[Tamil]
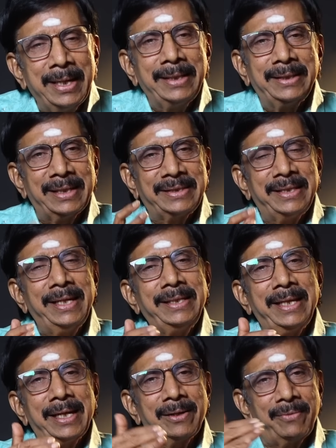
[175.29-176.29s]
இந்த செய்தி
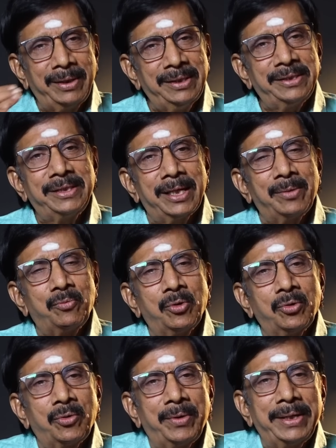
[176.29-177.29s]
எனக்கு வந்து சேரும்போது
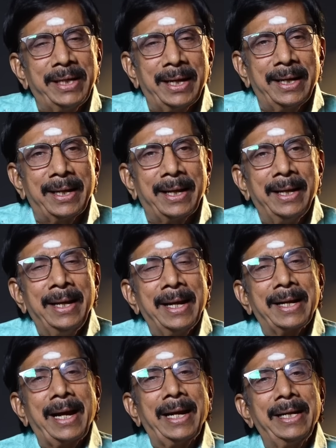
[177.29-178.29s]
ஒரு வழியாக
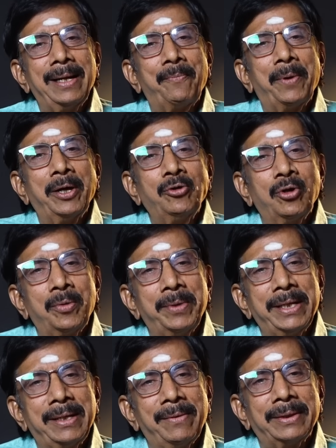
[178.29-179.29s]
காலையில் பதினோரு
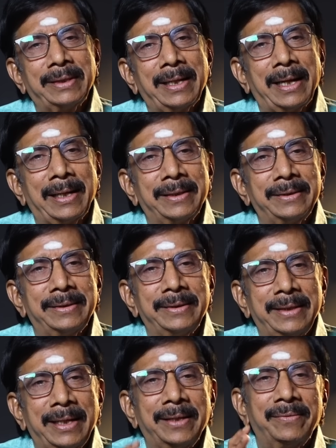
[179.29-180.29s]
மணிக்கே வந்தால் நல்லது
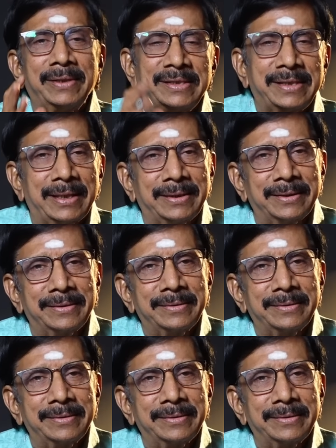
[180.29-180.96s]
என்று வந்து சேர்ந்தது